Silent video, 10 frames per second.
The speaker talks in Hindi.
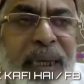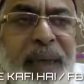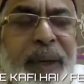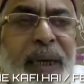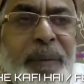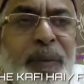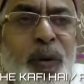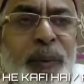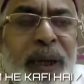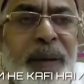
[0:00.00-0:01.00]
नखीबा का
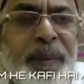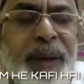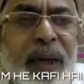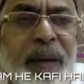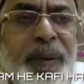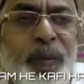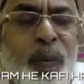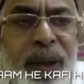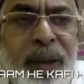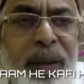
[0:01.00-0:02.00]
भी मुंह बन हबीबा का भी मुंह